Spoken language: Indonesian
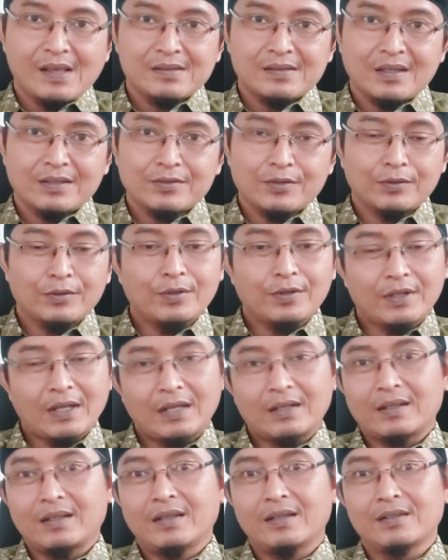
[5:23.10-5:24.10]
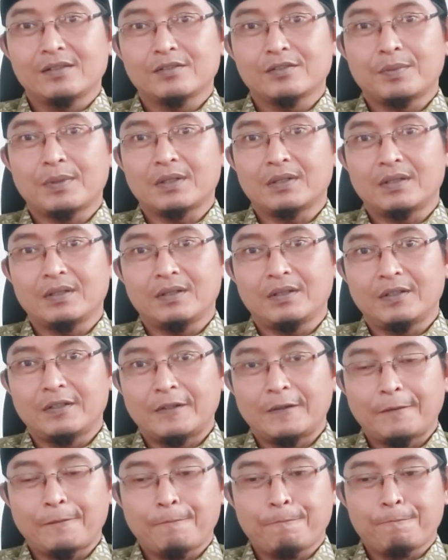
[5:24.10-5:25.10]
Saya contohkan ya,
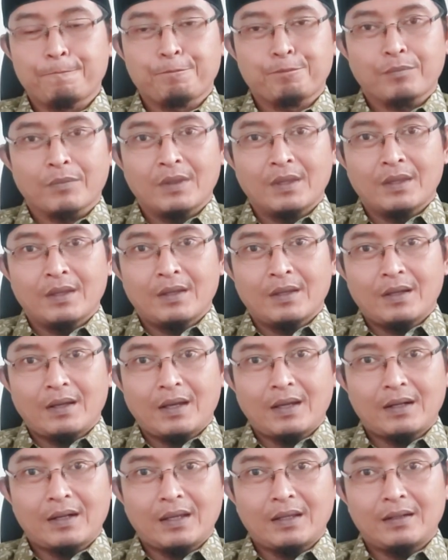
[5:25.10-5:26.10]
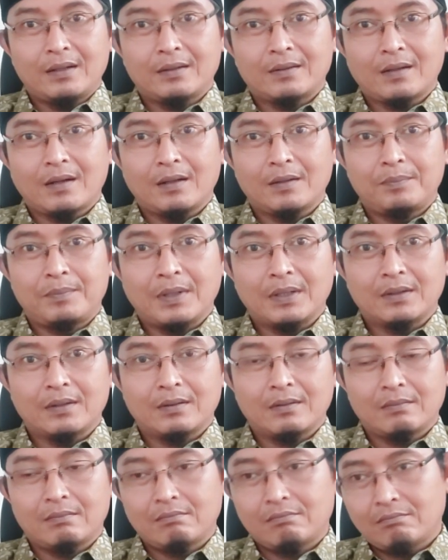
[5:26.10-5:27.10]
seperti anak ini
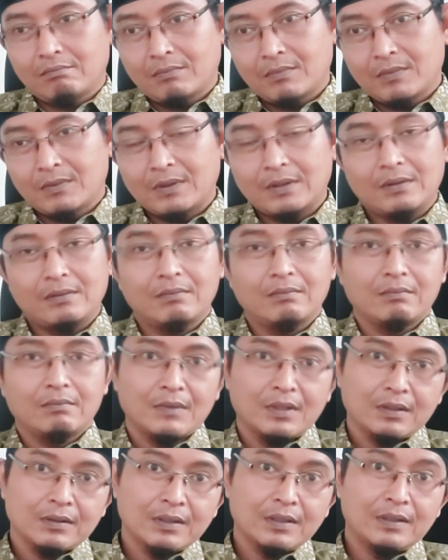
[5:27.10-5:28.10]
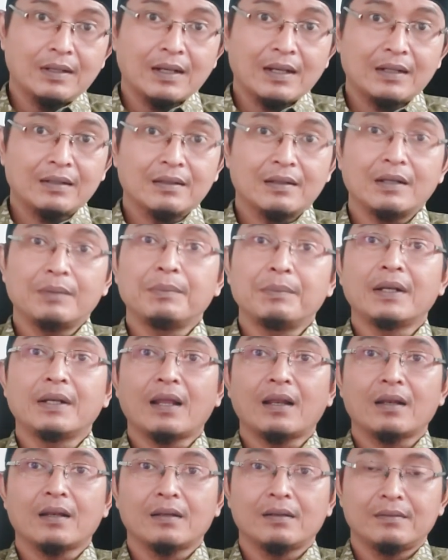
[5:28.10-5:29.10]
terlibat tindakan
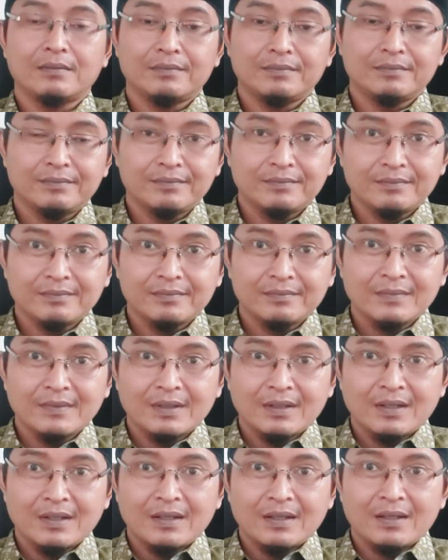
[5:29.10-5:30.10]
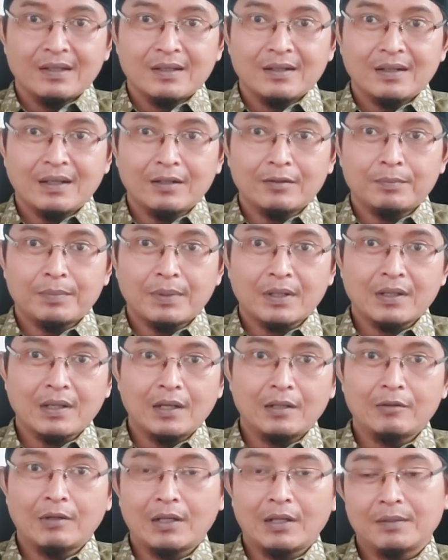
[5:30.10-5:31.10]
kriminal, lalu
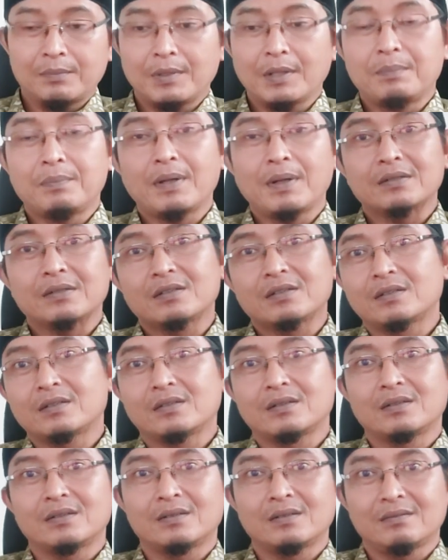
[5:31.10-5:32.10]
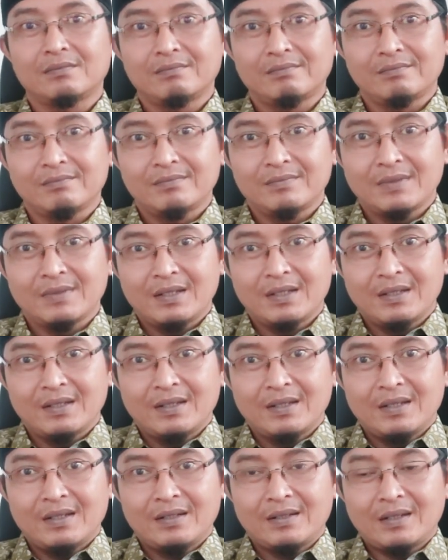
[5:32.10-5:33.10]
pergaulan bebas,
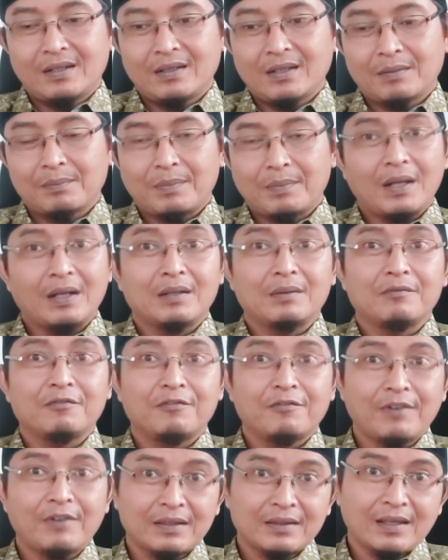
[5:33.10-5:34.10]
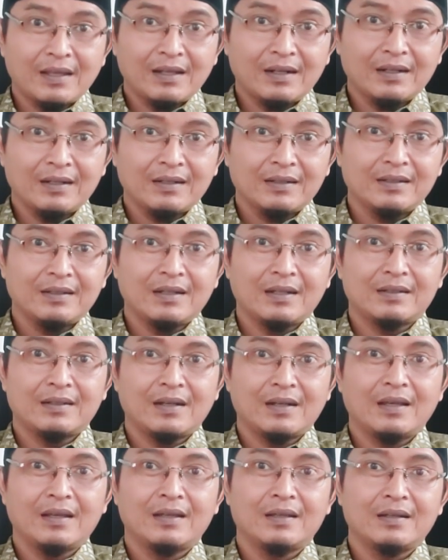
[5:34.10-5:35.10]
dan yang paling fatal ini
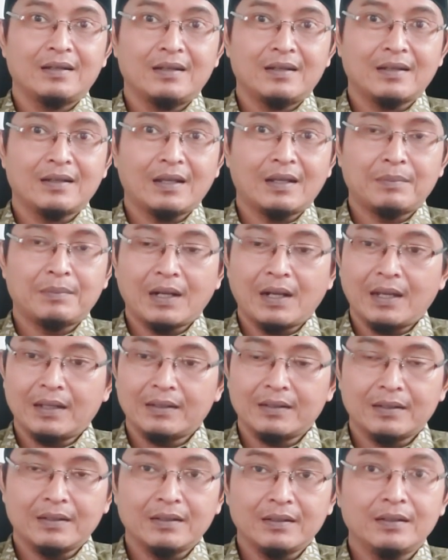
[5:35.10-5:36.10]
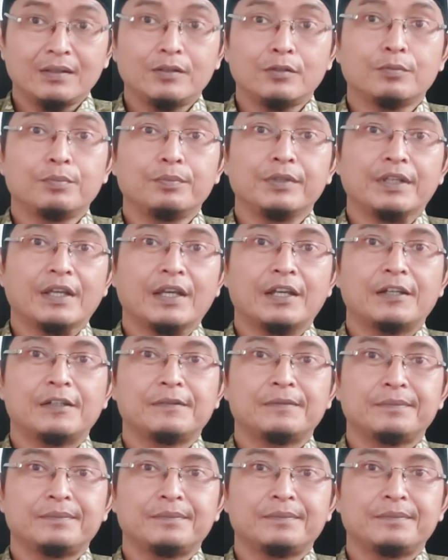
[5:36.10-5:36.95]
adalah dengan mengakhiri hidupnya.